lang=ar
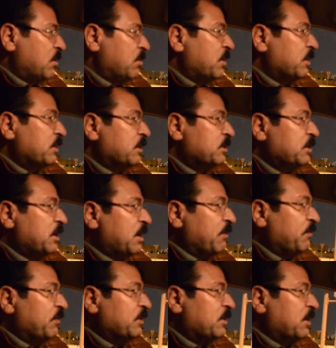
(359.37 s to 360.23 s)
ما أقدرش
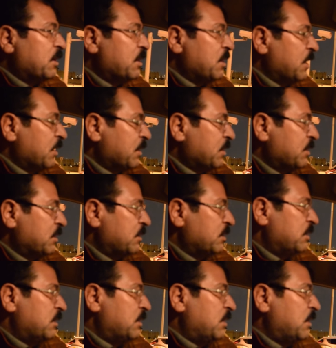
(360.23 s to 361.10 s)
أقف في طريقك
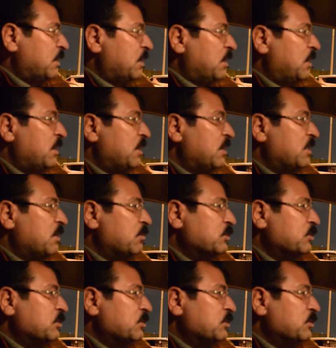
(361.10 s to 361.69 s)
لأن ده